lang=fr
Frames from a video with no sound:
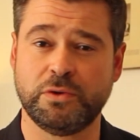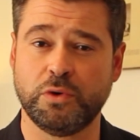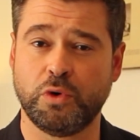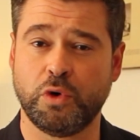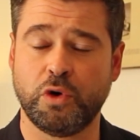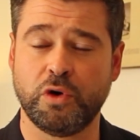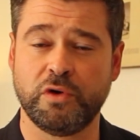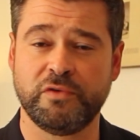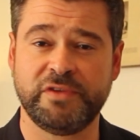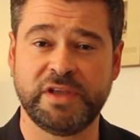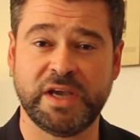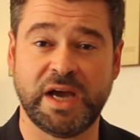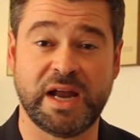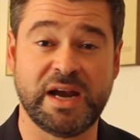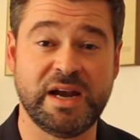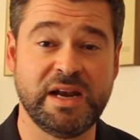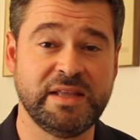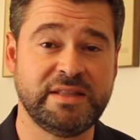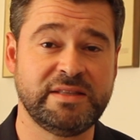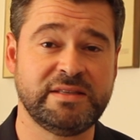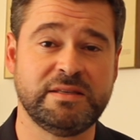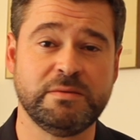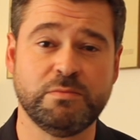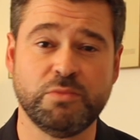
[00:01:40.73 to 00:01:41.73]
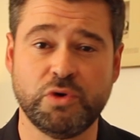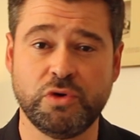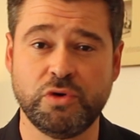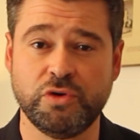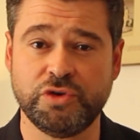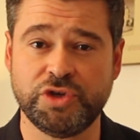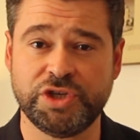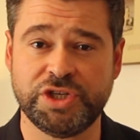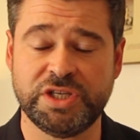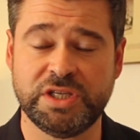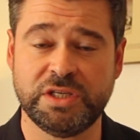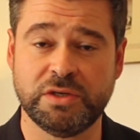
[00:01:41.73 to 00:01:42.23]
Si on revient à
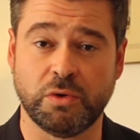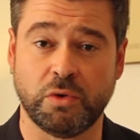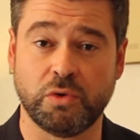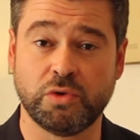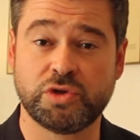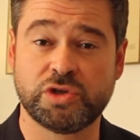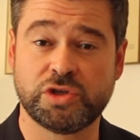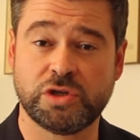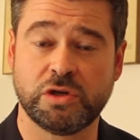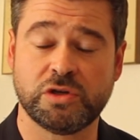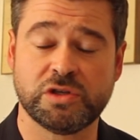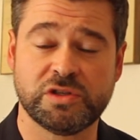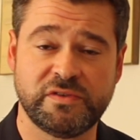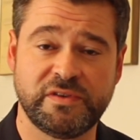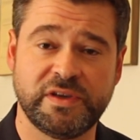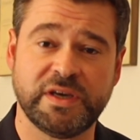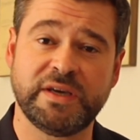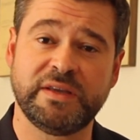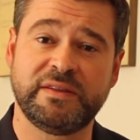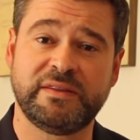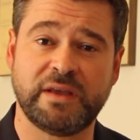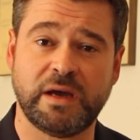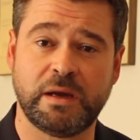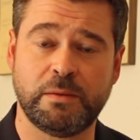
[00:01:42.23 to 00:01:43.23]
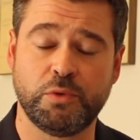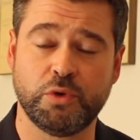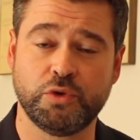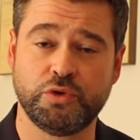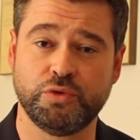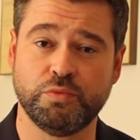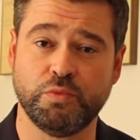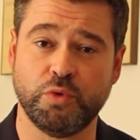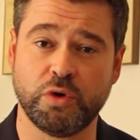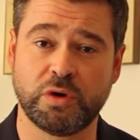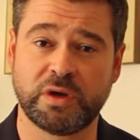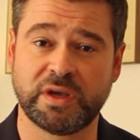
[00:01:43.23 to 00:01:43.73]
l'étymologie, au sens
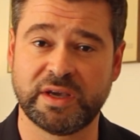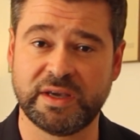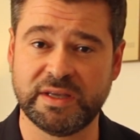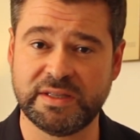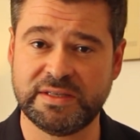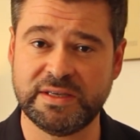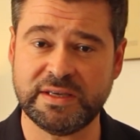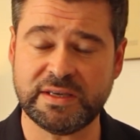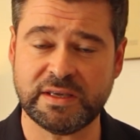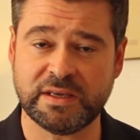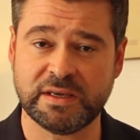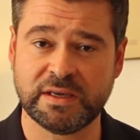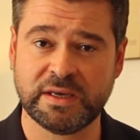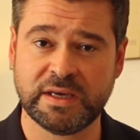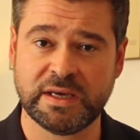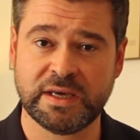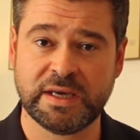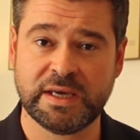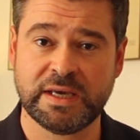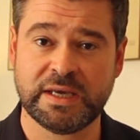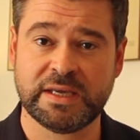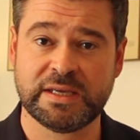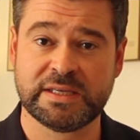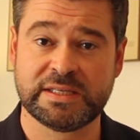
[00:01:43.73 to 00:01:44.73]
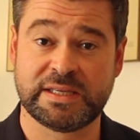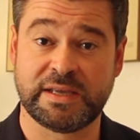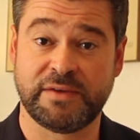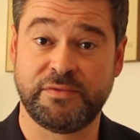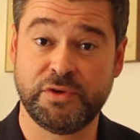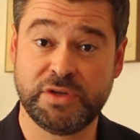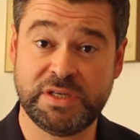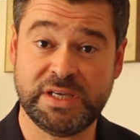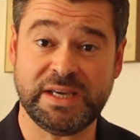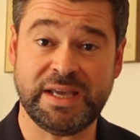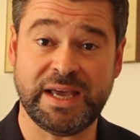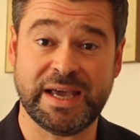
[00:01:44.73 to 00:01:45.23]
véritable du mot critique,
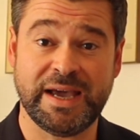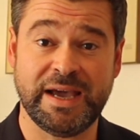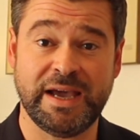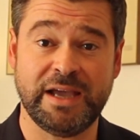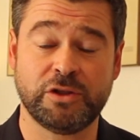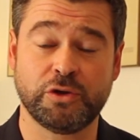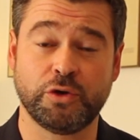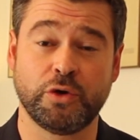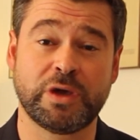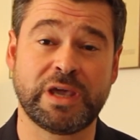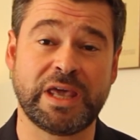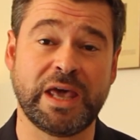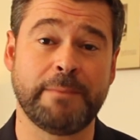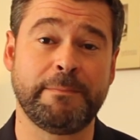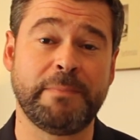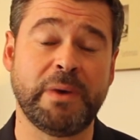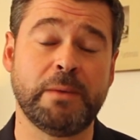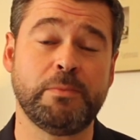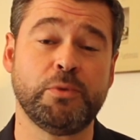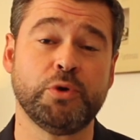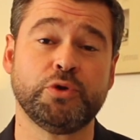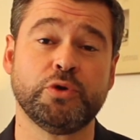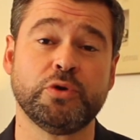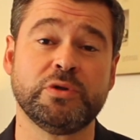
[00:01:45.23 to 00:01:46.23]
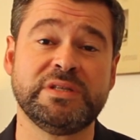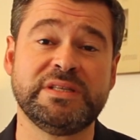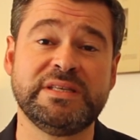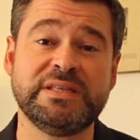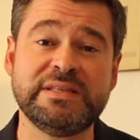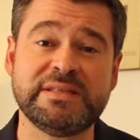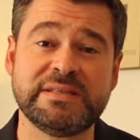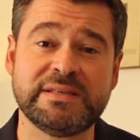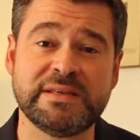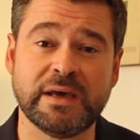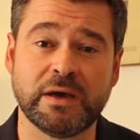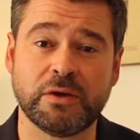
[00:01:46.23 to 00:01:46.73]
ça veut dire être capable de
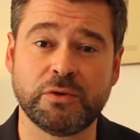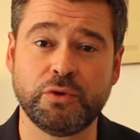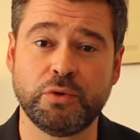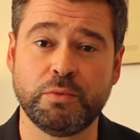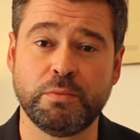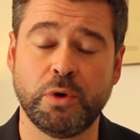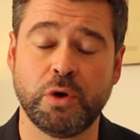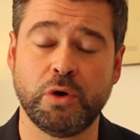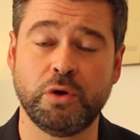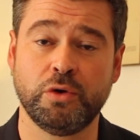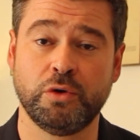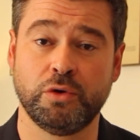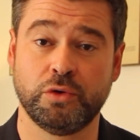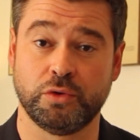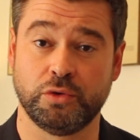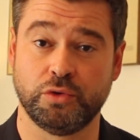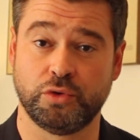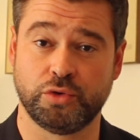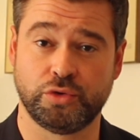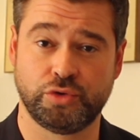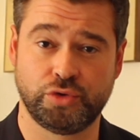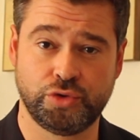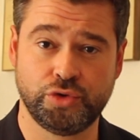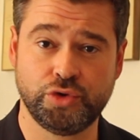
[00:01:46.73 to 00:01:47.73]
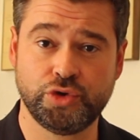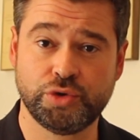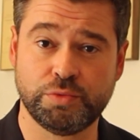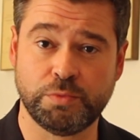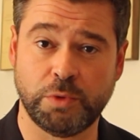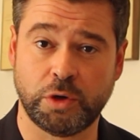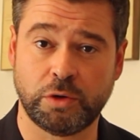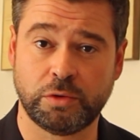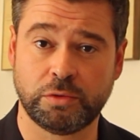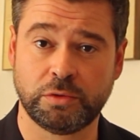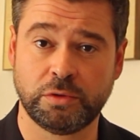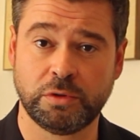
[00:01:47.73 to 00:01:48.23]
discernement, de
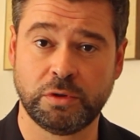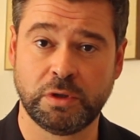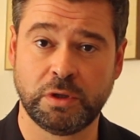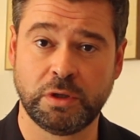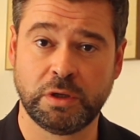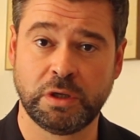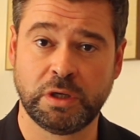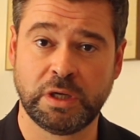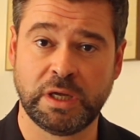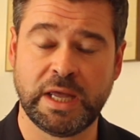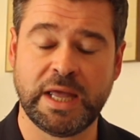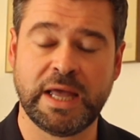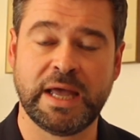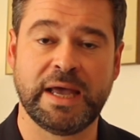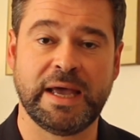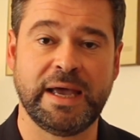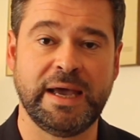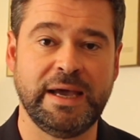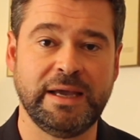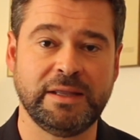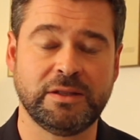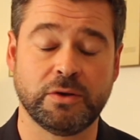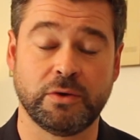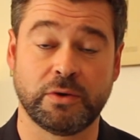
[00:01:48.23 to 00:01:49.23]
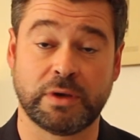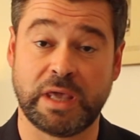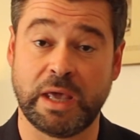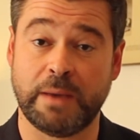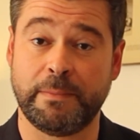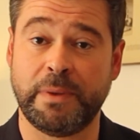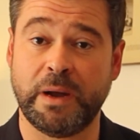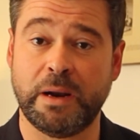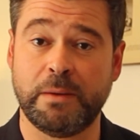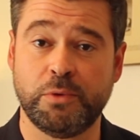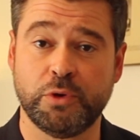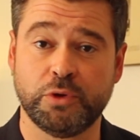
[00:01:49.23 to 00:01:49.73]
jugement. Être
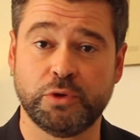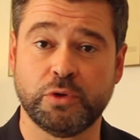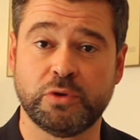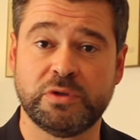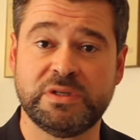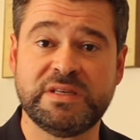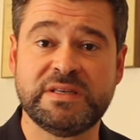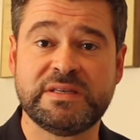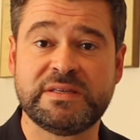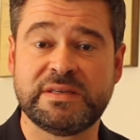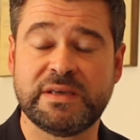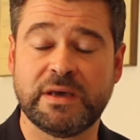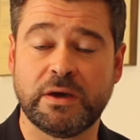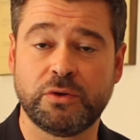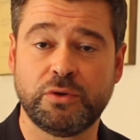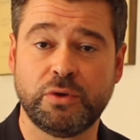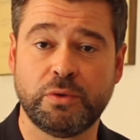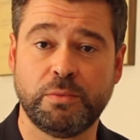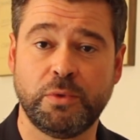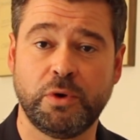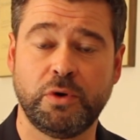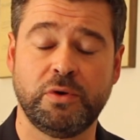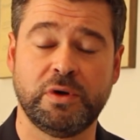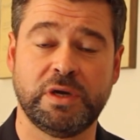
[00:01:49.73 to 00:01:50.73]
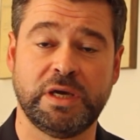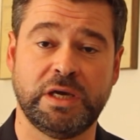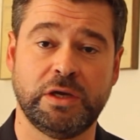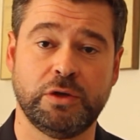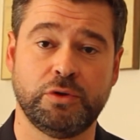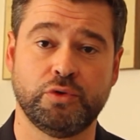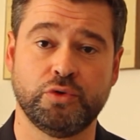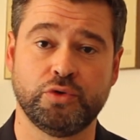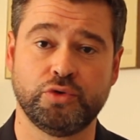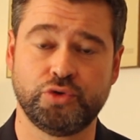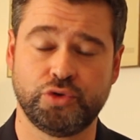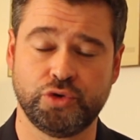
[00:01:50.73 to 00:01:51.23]
capable de discernement
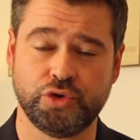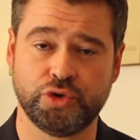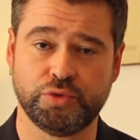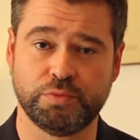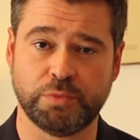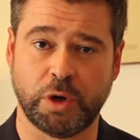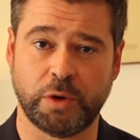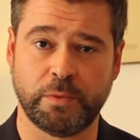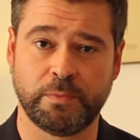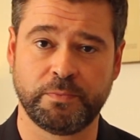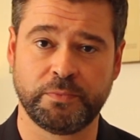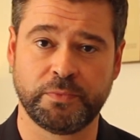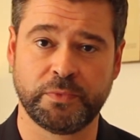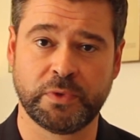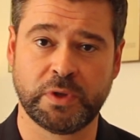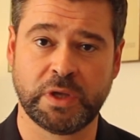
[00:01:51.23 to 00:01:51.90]
et de jugement.